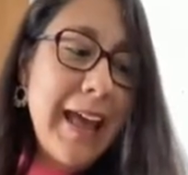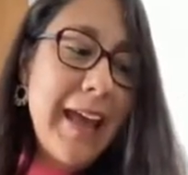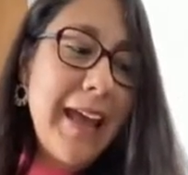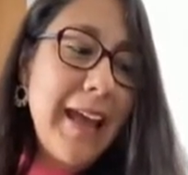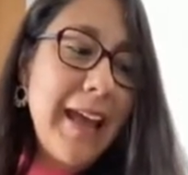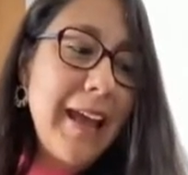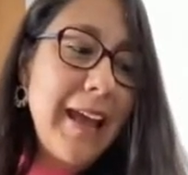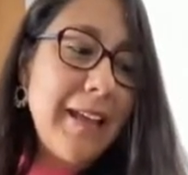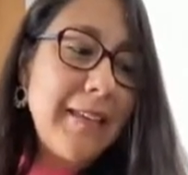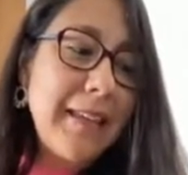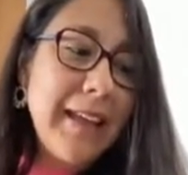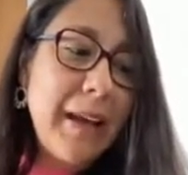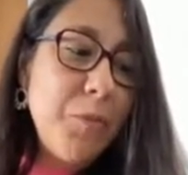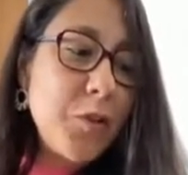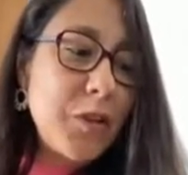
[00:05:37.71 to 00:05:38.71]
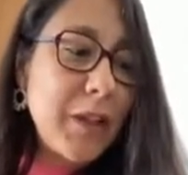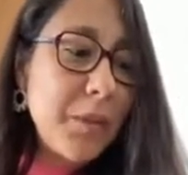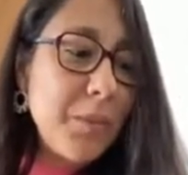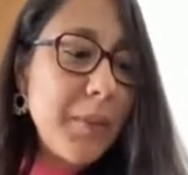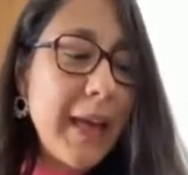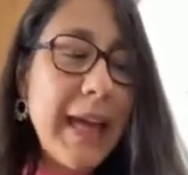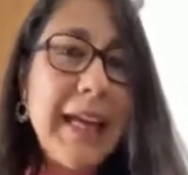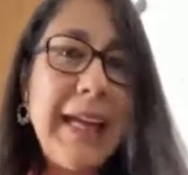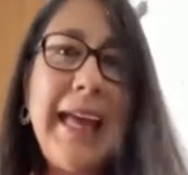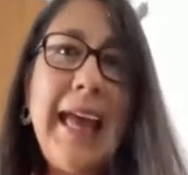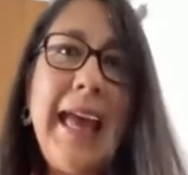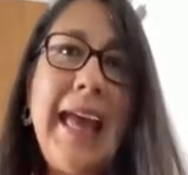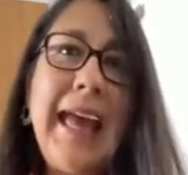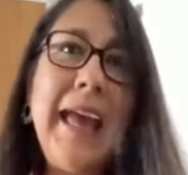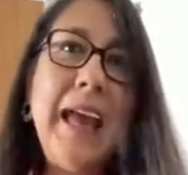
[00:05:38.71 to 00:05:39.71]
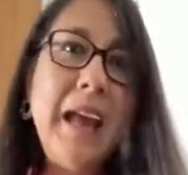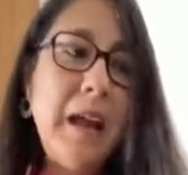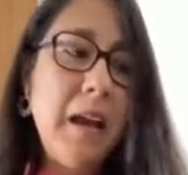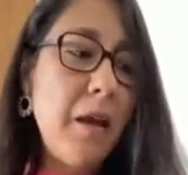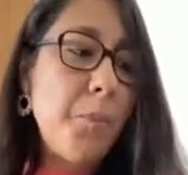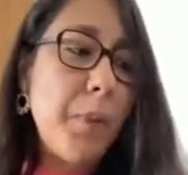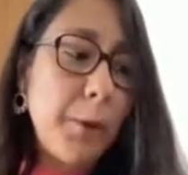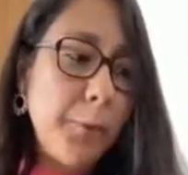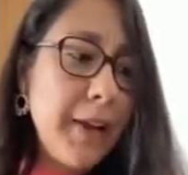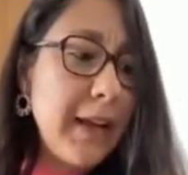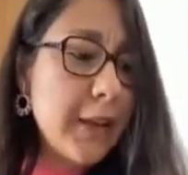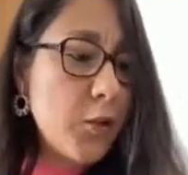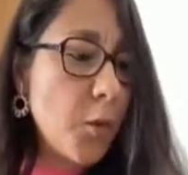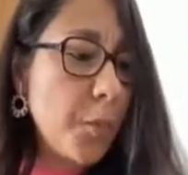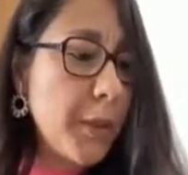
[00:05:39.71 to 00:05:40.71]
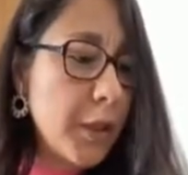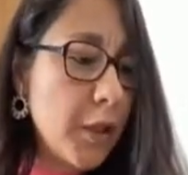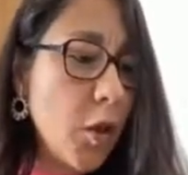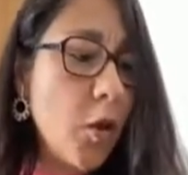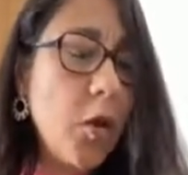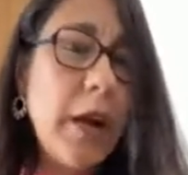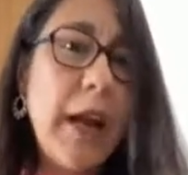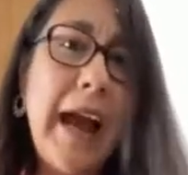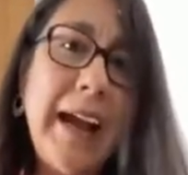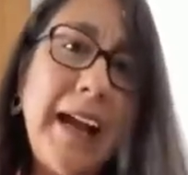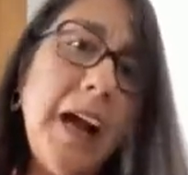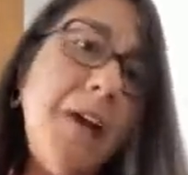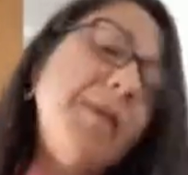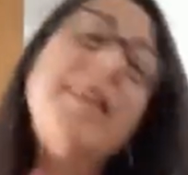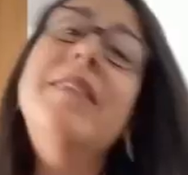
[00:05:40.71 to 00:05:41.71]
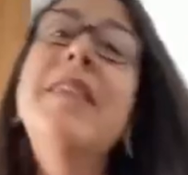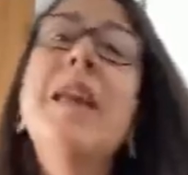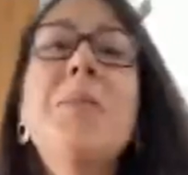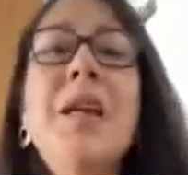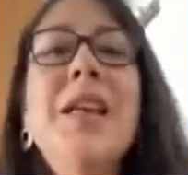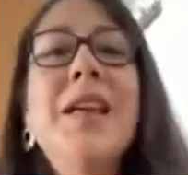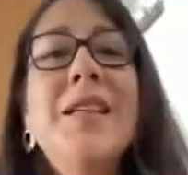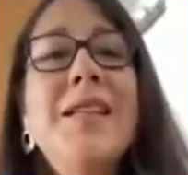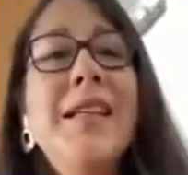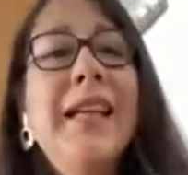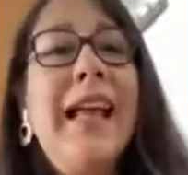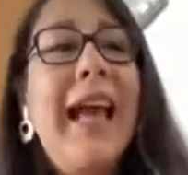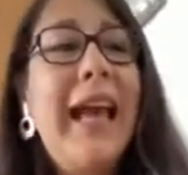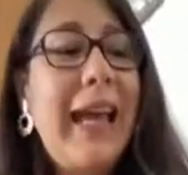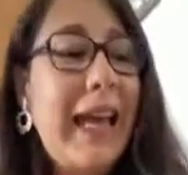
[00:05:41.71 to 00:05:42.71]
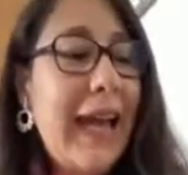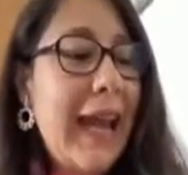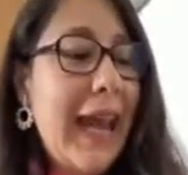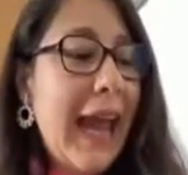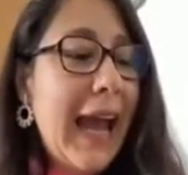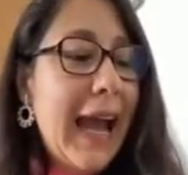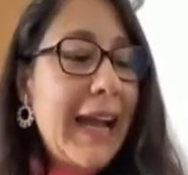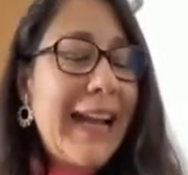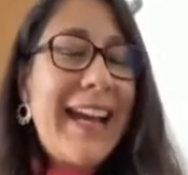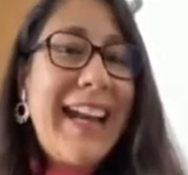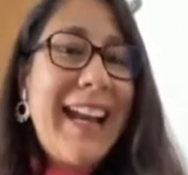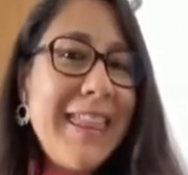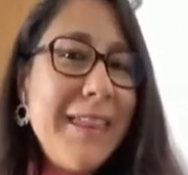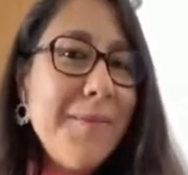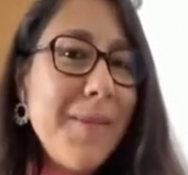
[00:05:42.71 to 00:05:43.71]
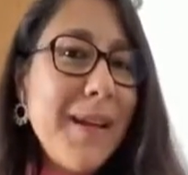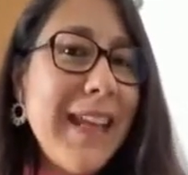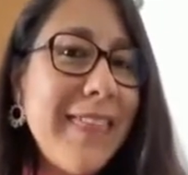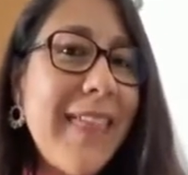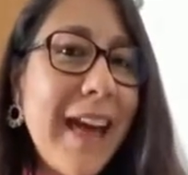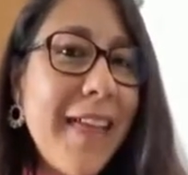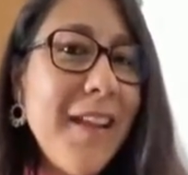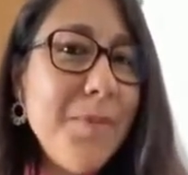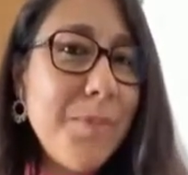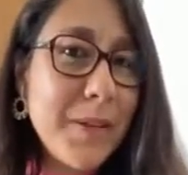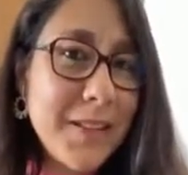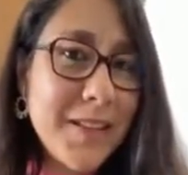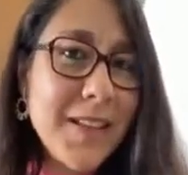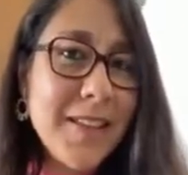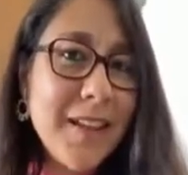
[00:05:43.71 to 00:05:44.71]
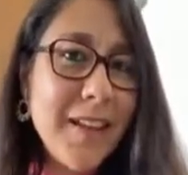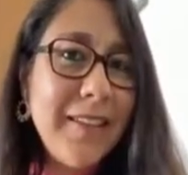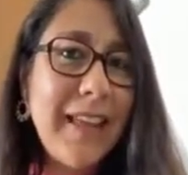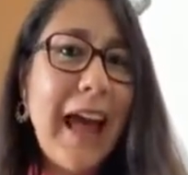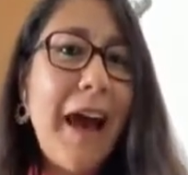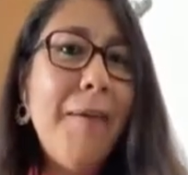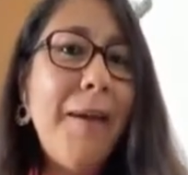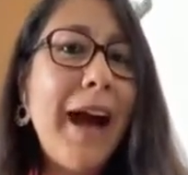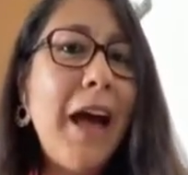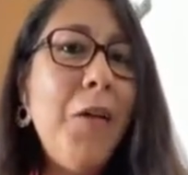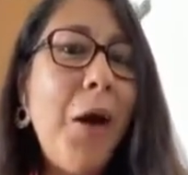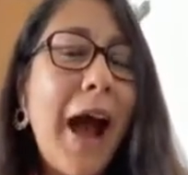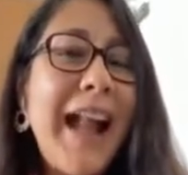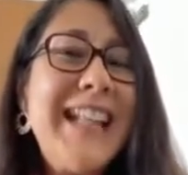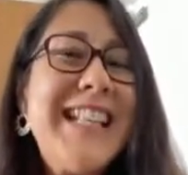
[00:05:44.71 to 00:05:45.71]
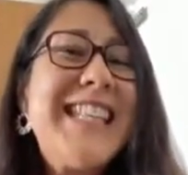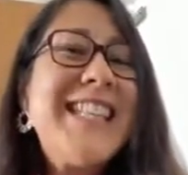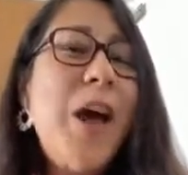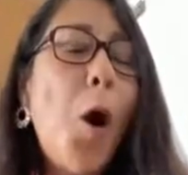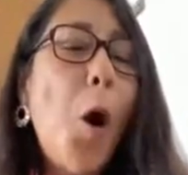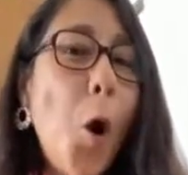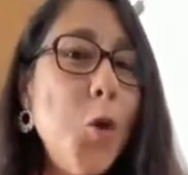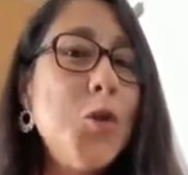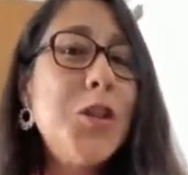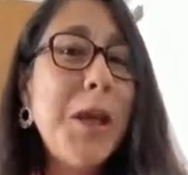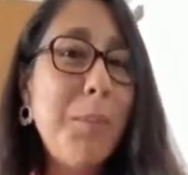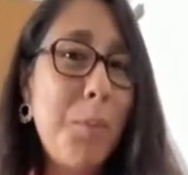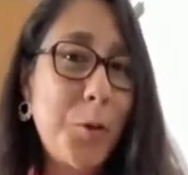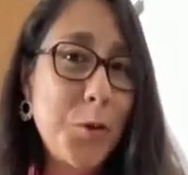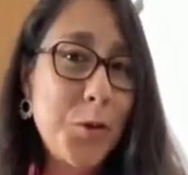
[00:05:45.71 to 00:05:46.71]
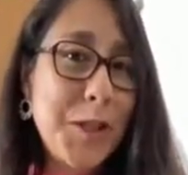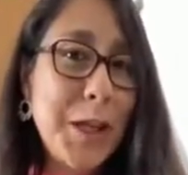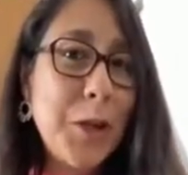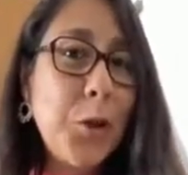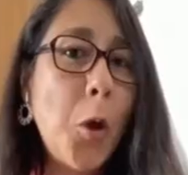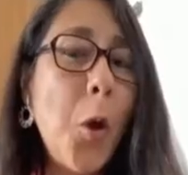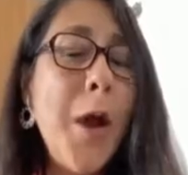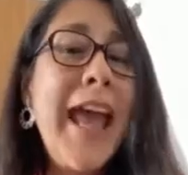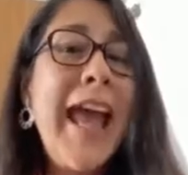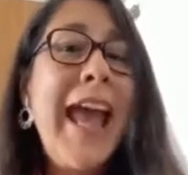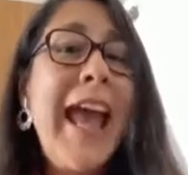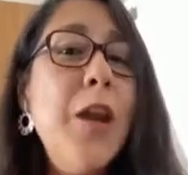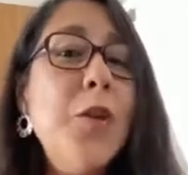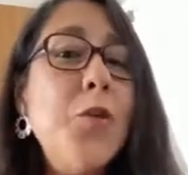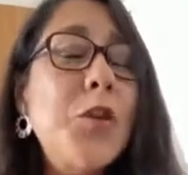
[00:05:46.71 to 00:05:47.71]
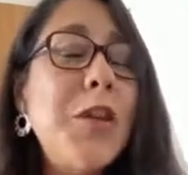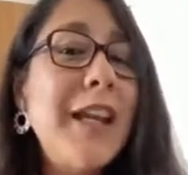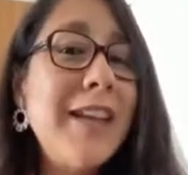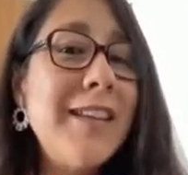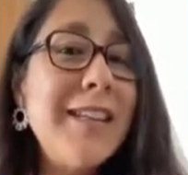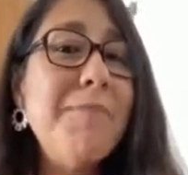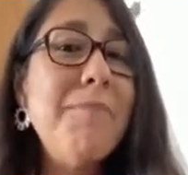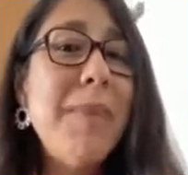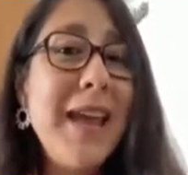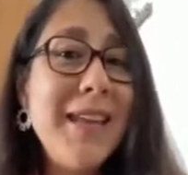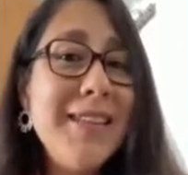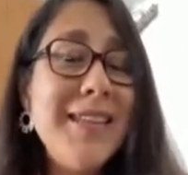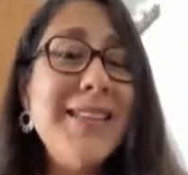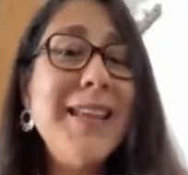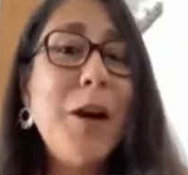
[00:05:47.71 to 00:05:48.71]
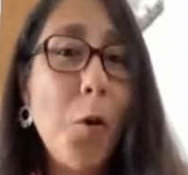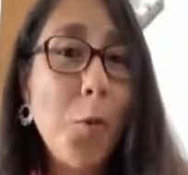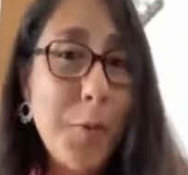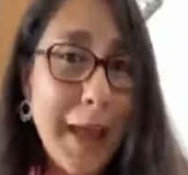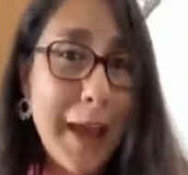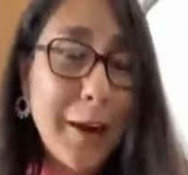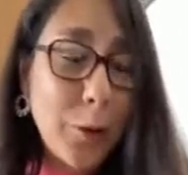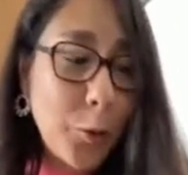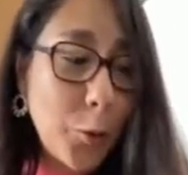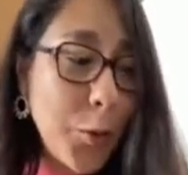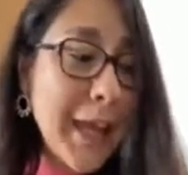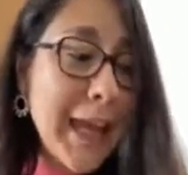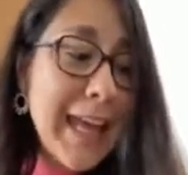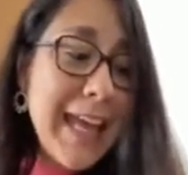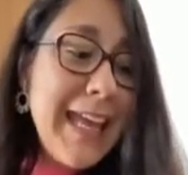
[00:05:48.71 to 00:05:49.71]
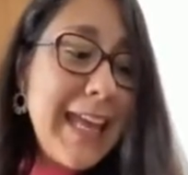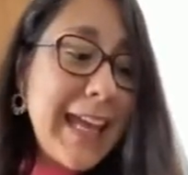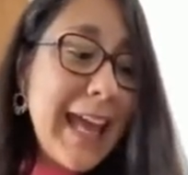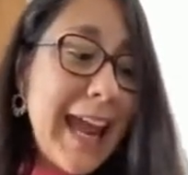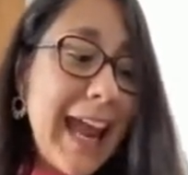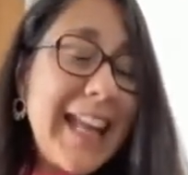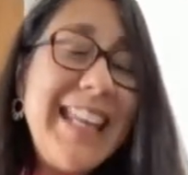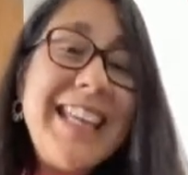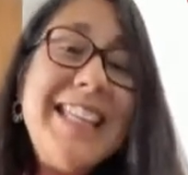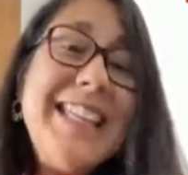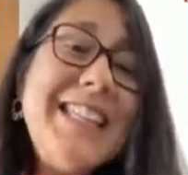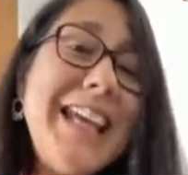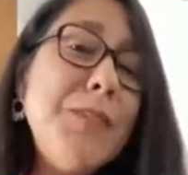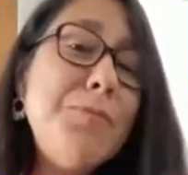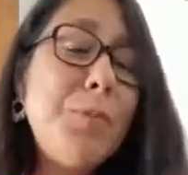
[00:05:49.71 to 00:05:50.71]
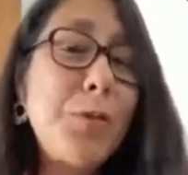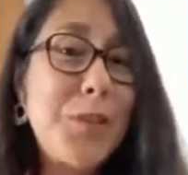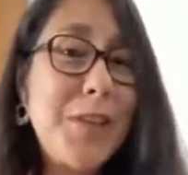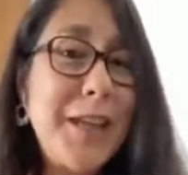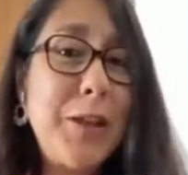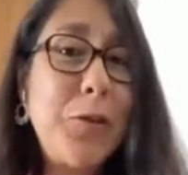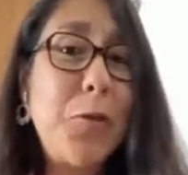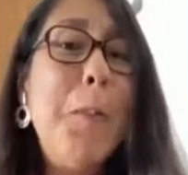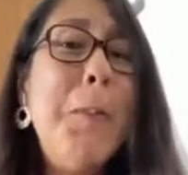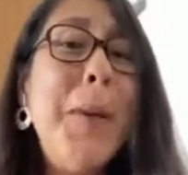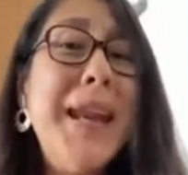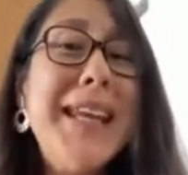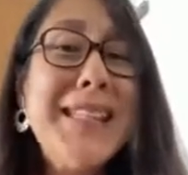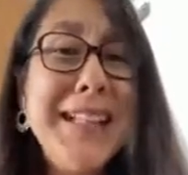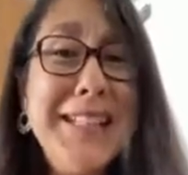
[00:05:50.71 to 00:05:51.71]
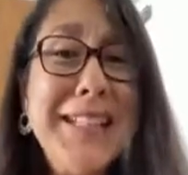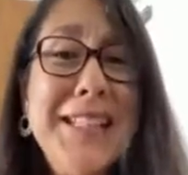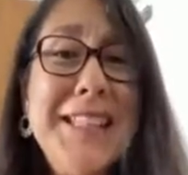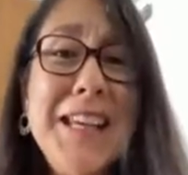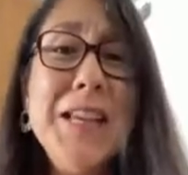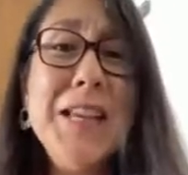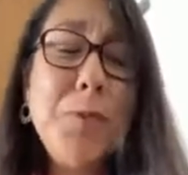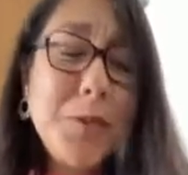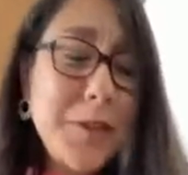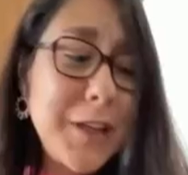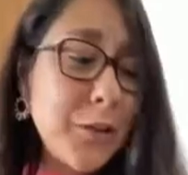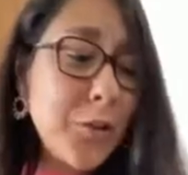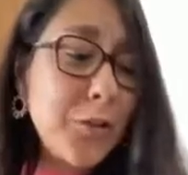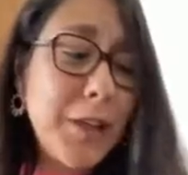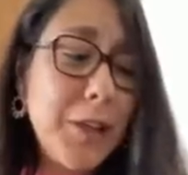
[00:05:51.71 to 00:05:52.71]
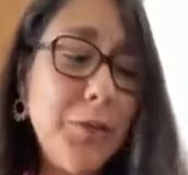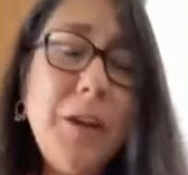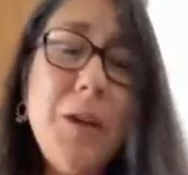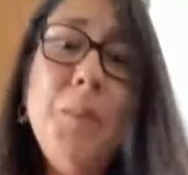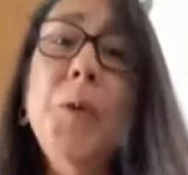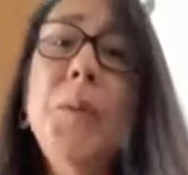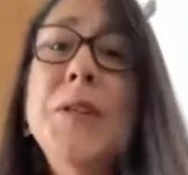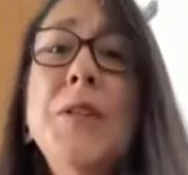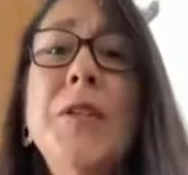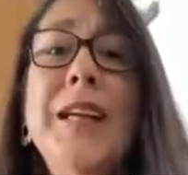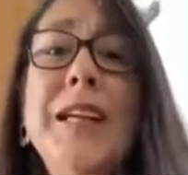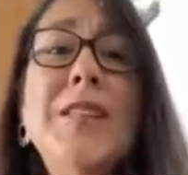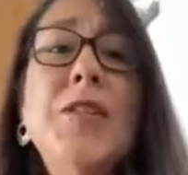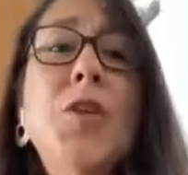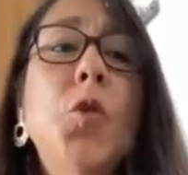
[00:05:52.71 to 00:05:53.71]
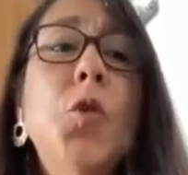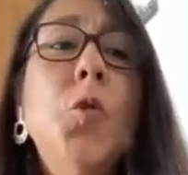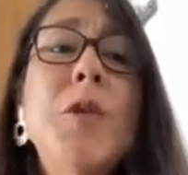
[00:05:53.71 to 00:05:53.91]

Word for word: Eh, tenemos también que perfiles de opinión acaban de, también de decir que, que la credibilidad del presidente ha bajado al 11% en los 13 meses de gobierno y que el 16%, apenas el 16% tiene una aprobación de gestión.